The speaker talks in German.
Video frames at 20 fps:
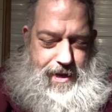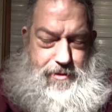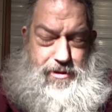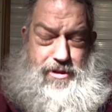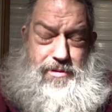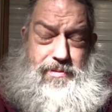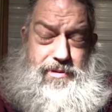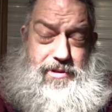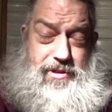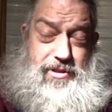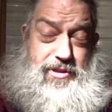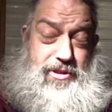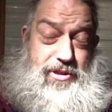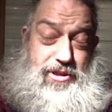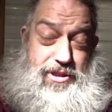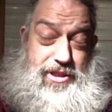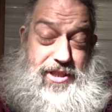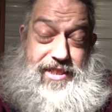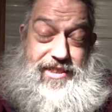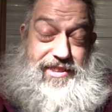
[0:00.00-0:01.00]
ich muss
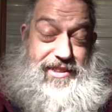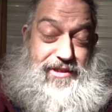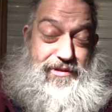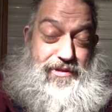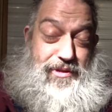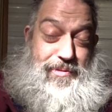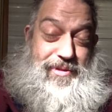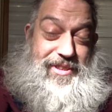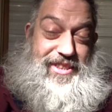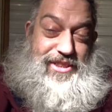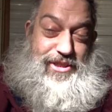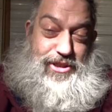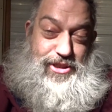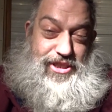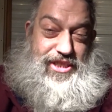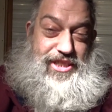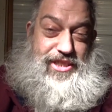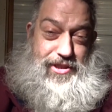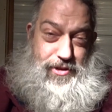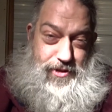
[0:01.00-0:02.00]
euch heute halt einfach mal eine
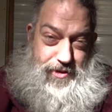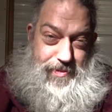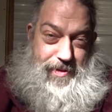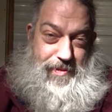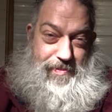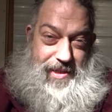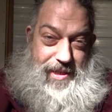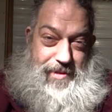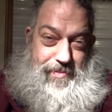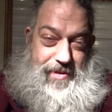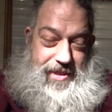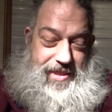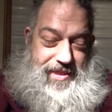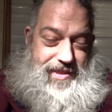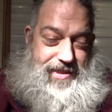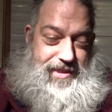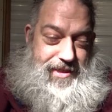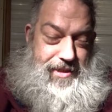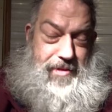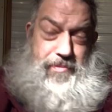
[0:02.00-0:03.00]
Geschichte aus meinem Leben
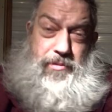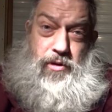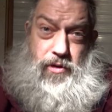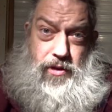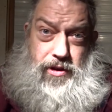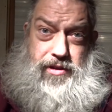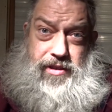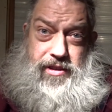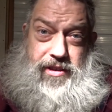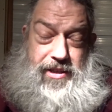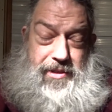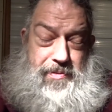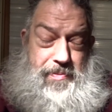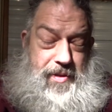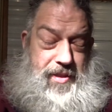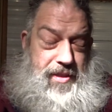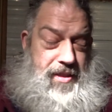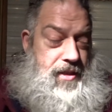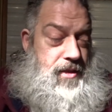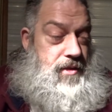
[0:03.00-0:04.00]
erzählen, die mir heute erst
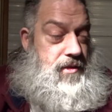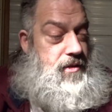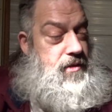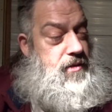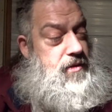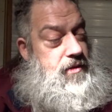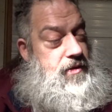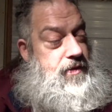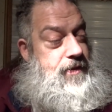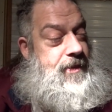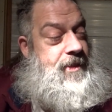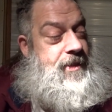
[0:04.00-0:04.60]
passiert ist.